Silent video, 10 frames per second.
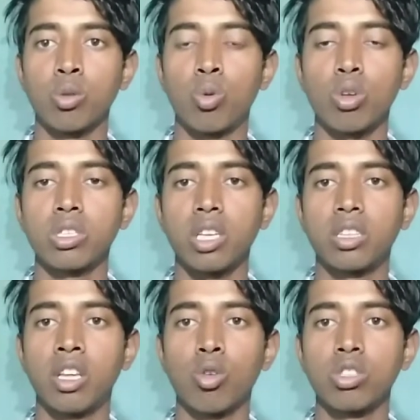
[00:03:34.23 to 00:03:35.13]
दो या
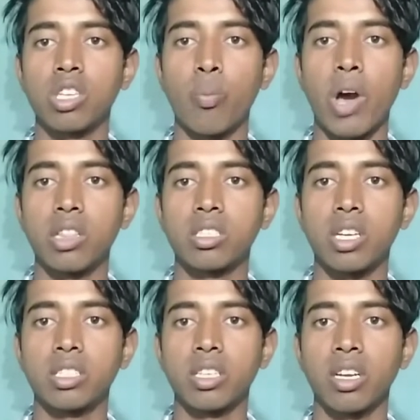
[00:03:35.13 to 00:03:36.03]
तीन रोज के बाद
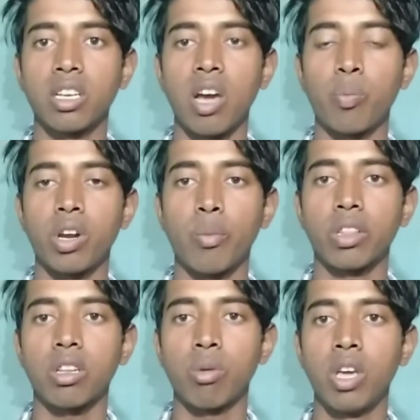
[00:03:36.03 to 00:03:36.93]
सर्च करेंगे अपना
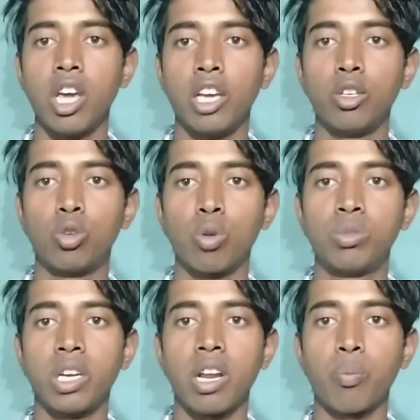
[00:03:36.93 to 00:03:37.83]
मतलब यूट्यूब
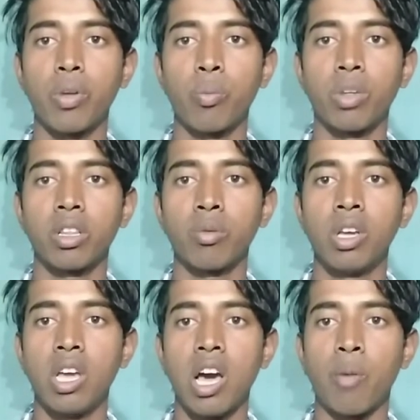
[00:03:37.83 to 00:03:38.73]
चैनल पे मतलब
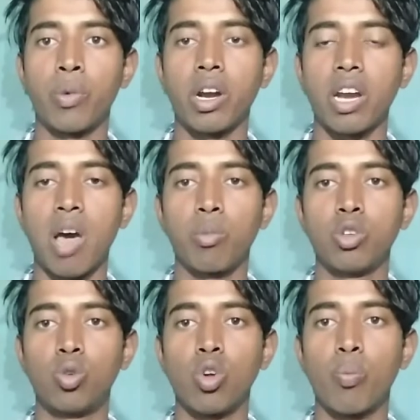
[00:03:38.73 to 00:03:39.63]
अपना
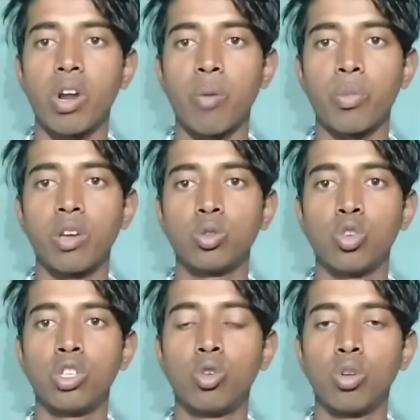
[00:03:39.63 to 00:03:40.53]
नाम यूट्यूब पर अपना
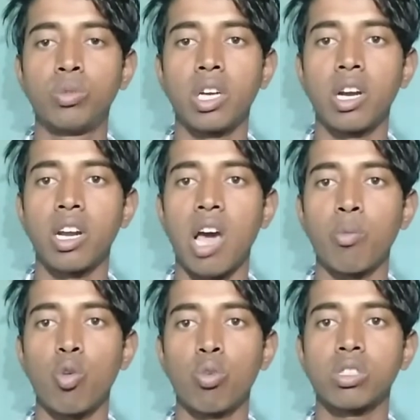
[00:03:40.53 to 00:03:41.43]
जो यूट्यूब चैनल
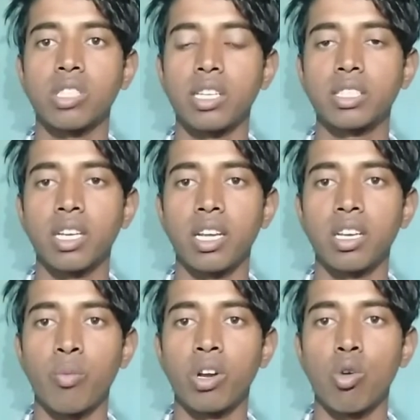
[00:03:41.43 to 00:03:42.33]
नाम है वो सर्च
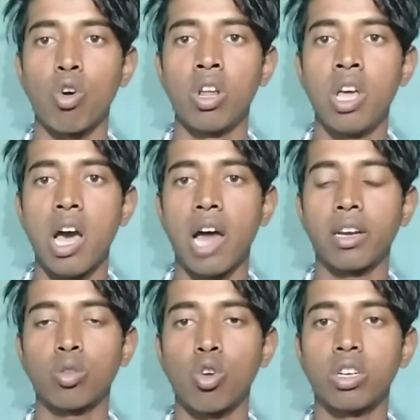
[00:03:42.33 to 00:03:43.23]
करेंगे मतलब
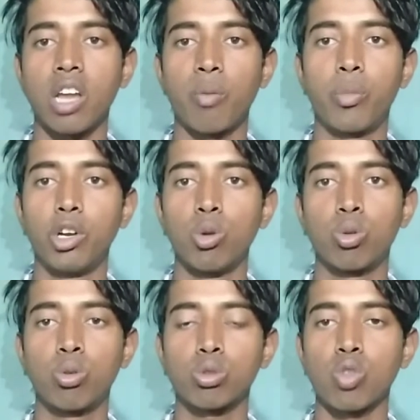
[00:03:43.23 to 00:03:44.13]
आनंद वर्ल्ड टाइप वीडियो
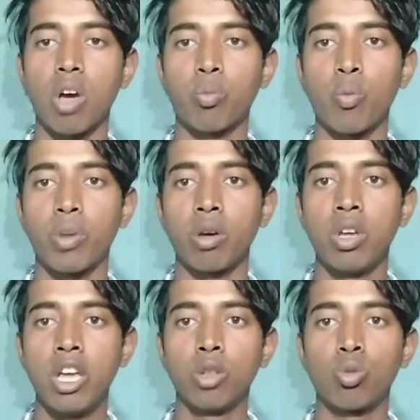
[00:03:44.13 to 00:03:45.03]
दोस्तों आपको मतलब
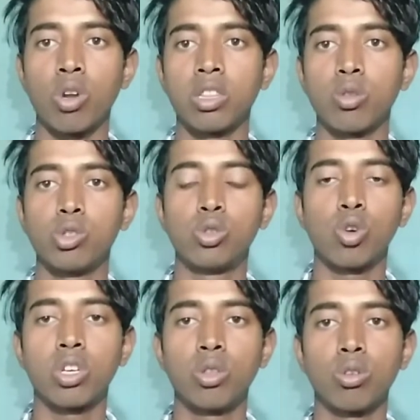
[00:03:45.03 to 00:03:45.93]
तुरंत
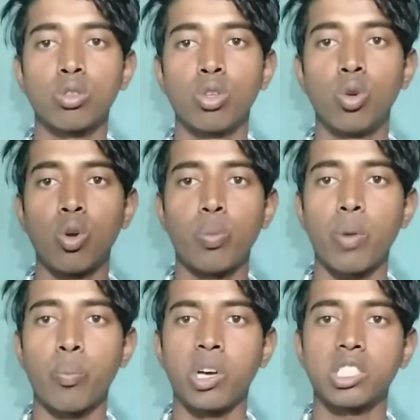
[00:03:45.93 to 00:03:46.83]
जो कि दोस्तों यूट्यूब
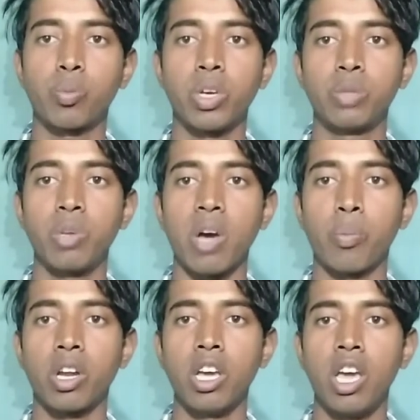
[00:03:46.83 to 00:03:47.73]
पर फर्स्ट पेज में
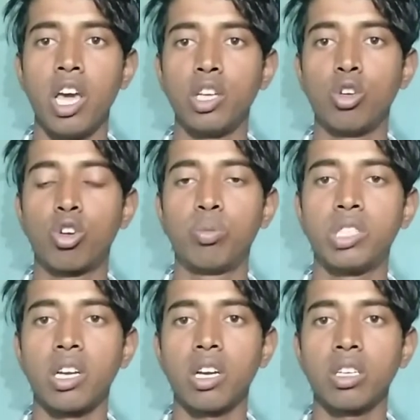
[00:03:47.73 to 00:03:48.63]
अपना यूट्यूब
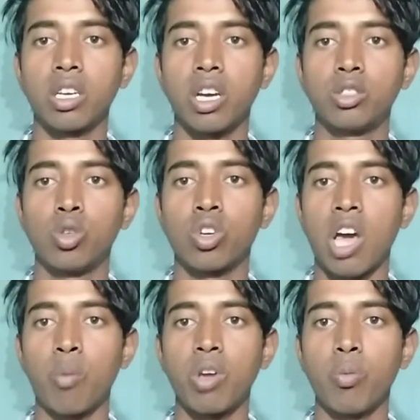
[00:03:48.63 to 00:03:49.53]
चैनल का जो
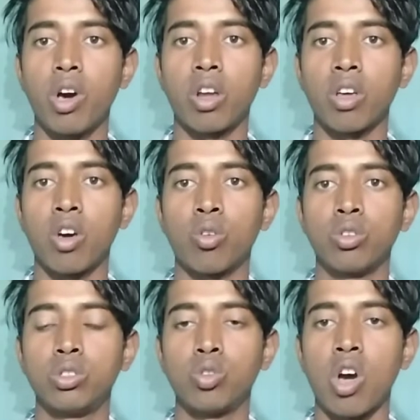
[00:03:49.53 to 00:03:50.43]
नाम है और,
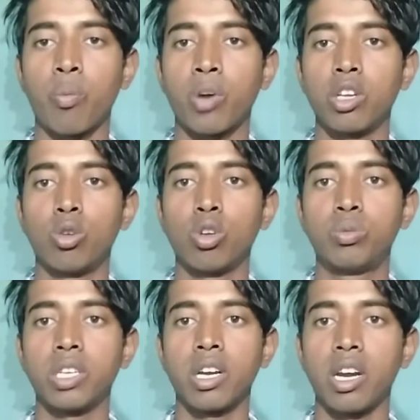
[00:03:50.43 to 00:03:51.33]
और जो आपका
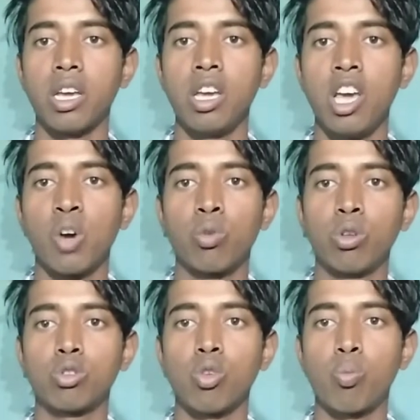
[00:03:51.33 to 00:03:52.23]
यूट्यूब चैनल है वो
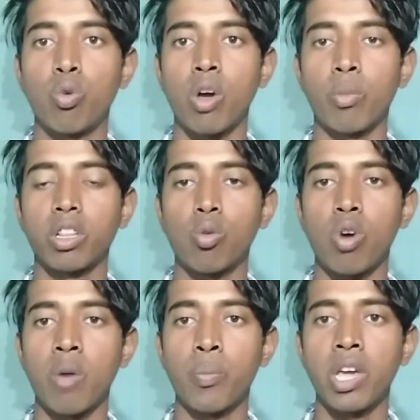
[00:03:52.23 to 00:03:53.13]
दोस्तों पूरा मतलब
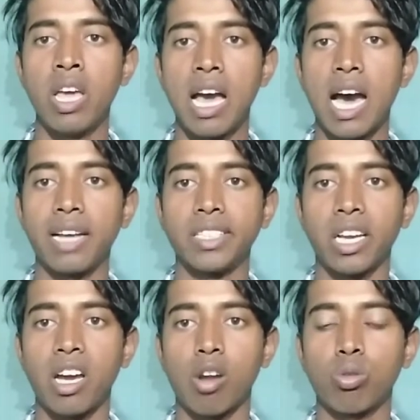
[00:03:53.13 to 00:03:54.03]
वहां पे आ
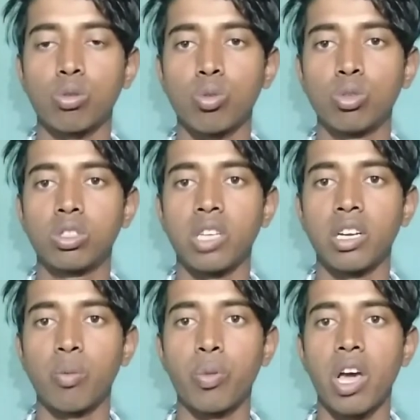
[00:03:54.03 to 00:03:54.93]
जाएगा दोस्तों इस
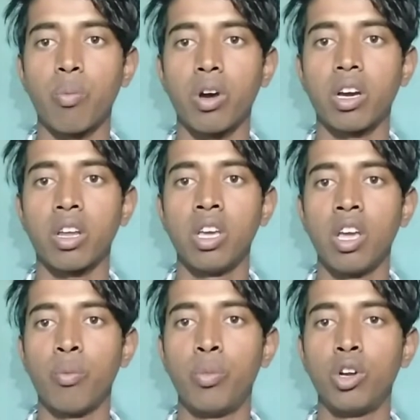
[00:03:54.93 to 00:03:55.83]
चैनल पे आप अगर
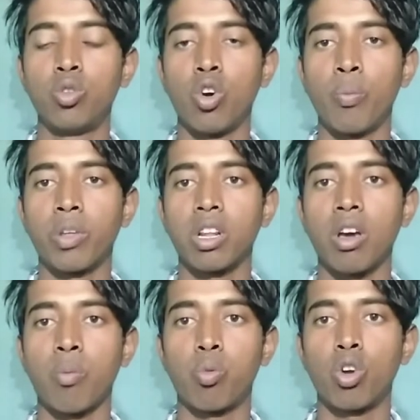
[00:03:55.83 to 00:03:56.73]
वीडियो
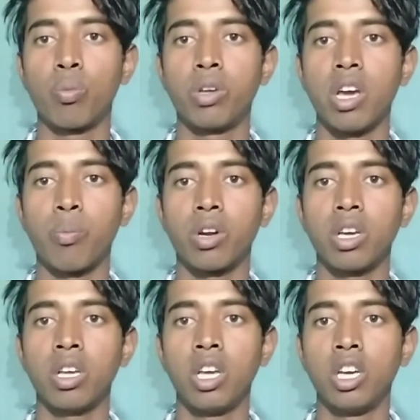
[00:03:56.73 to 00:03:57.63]
मतलब अपलोड भी
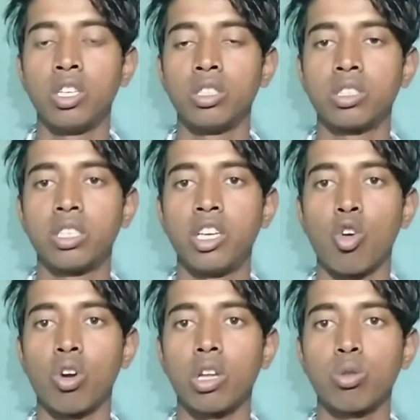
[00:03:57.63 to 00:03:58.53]
अपना किए
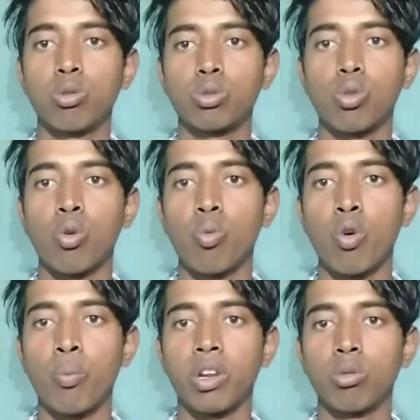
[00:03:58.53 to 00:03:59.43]
होंगे तो दोस्तों
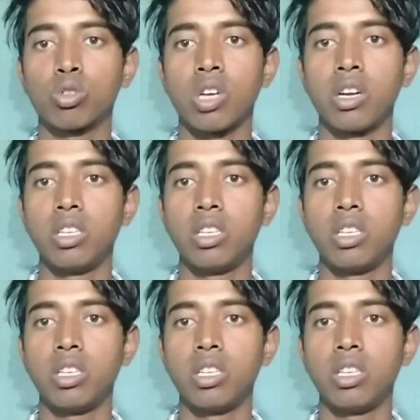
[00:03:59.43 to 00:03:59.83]
वो मतलब उसका